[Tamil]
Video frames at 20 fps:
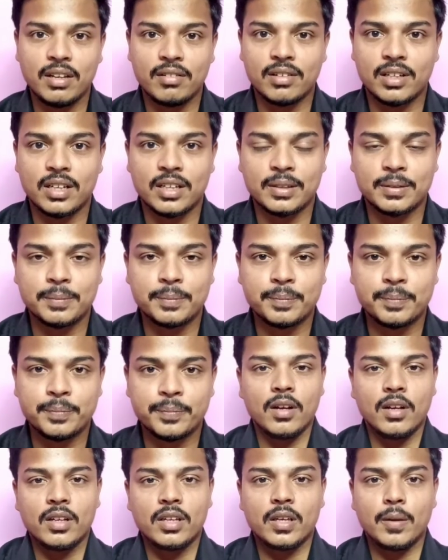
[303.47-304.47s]
வெளியே வரார்
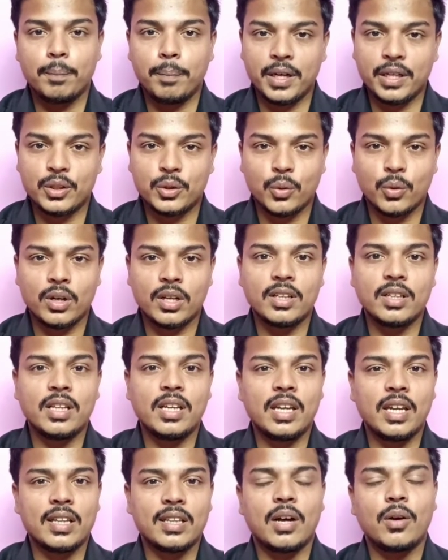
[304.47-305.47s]
இப்படி
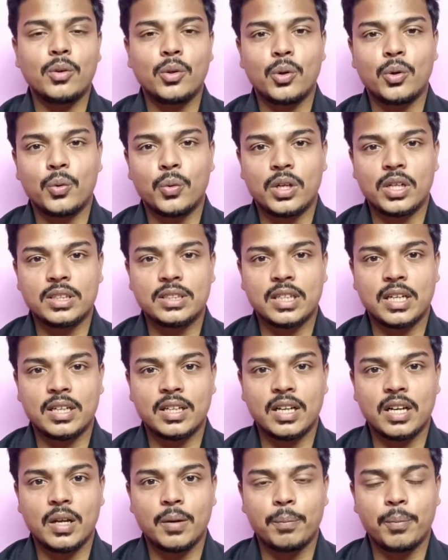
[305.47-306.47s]
தொடர்ந்து ஏதாவது ஒரு
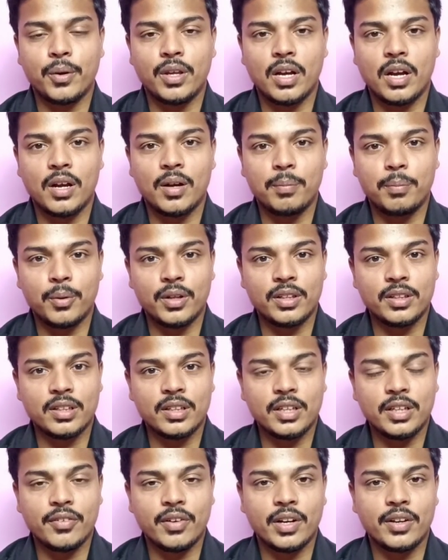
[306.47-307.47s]
குற்றச்சாட்டுகளை பொய்யாக
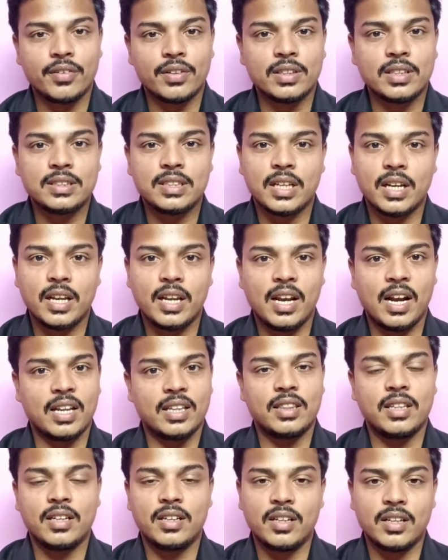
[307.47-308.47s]
புனைந்து இவரை வந்து சிறையில்
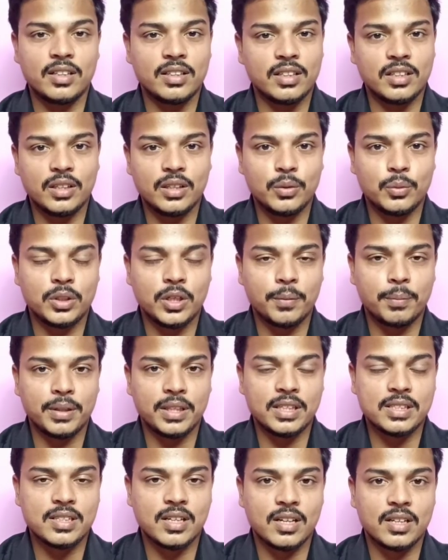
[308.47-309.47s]
அடைத்துக்கிட்டே இருந்தது
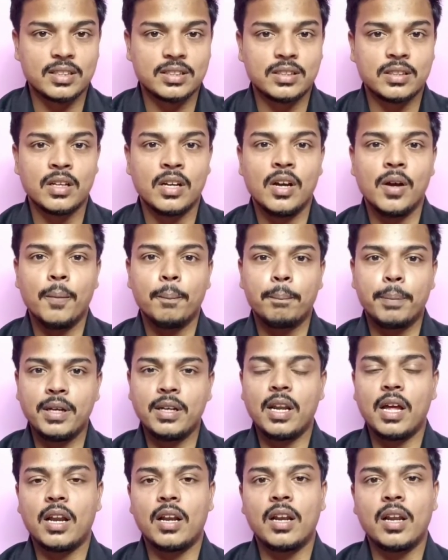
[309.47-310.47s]
உத்தரப்பிரதேச அரசு
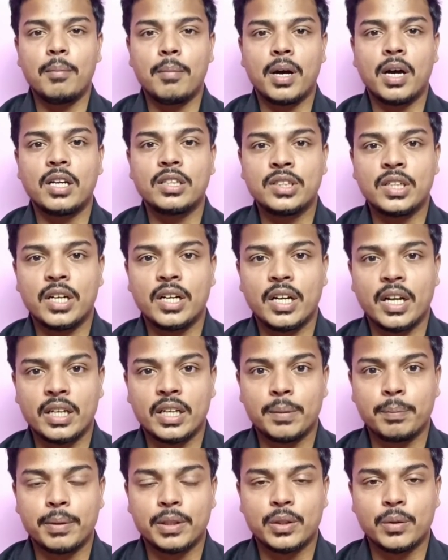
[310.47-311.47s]
பின்னால் மார்ச்
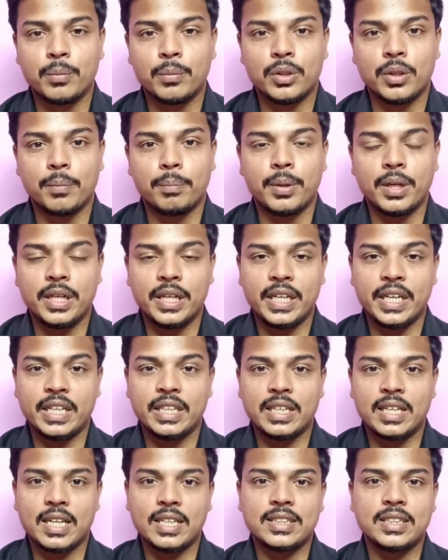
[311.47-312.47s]
ரெண்டாயிரத்தி பத்தொம்போது அப்போ
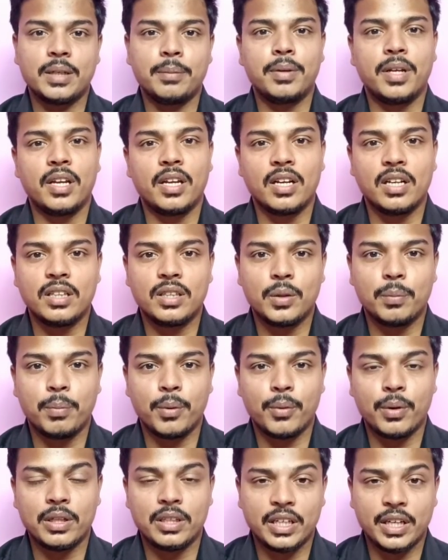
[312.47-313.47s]
நீங்கள் இந்த கேஸை இப்படியே இழுத்துட்டு
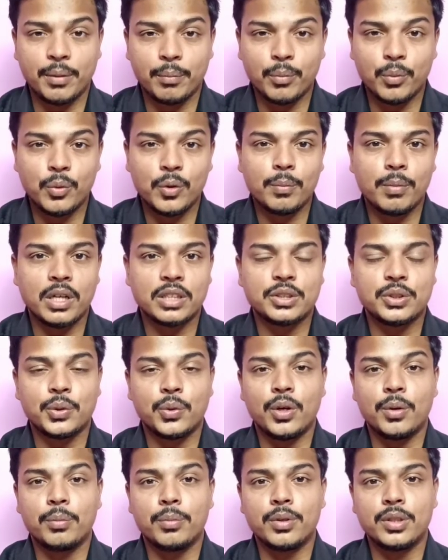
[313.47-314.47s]
போகாதீங்க மூணு
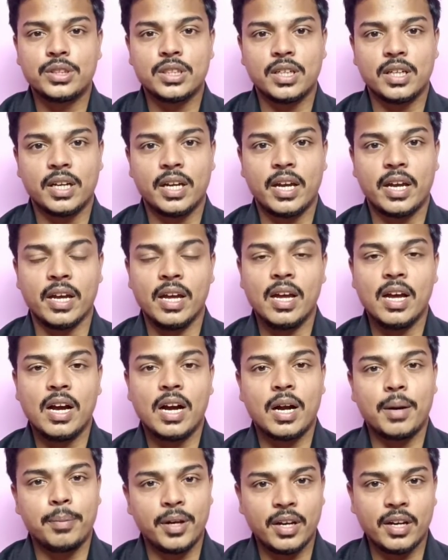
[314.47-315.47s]
மாதத்துக்குள்ளே முடிச்சிருங்க
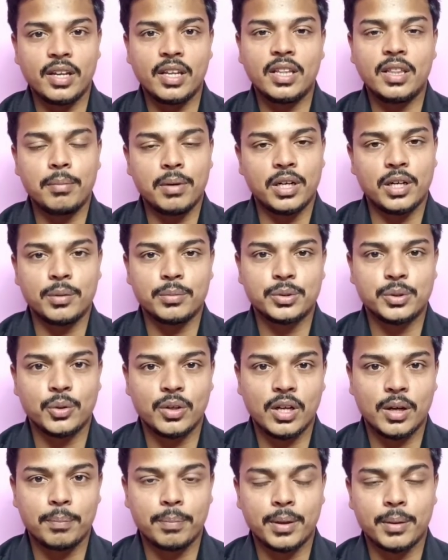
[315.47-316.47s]
அப்படின்னு நீதிமன்றம்
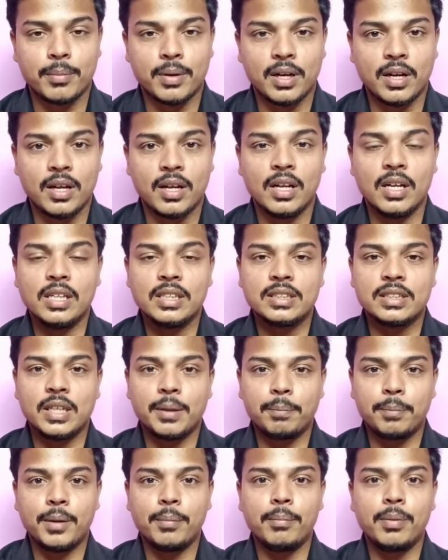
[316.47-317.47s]
சொன்ன அப்புறமா
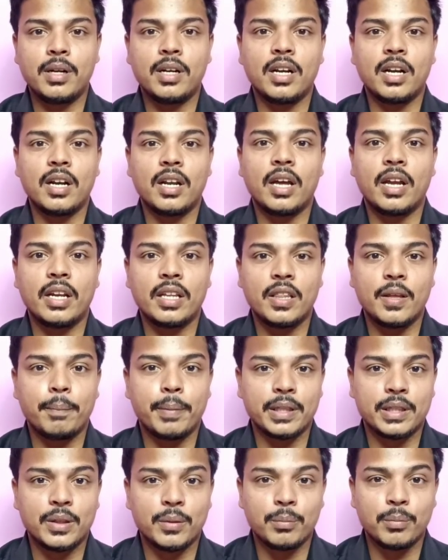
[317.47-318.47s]
செப்டம்பர் ரெண்டாயிரத்தி
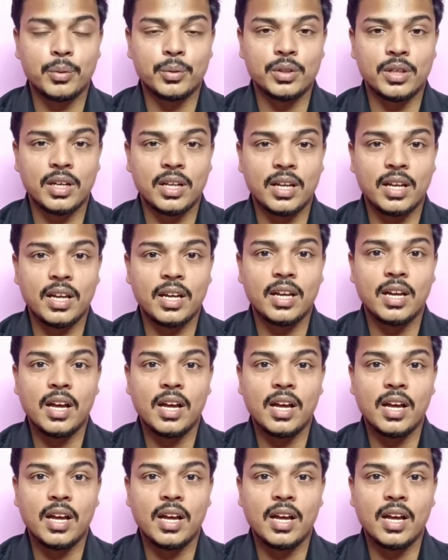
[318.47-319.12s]
பத்தொம்போதில்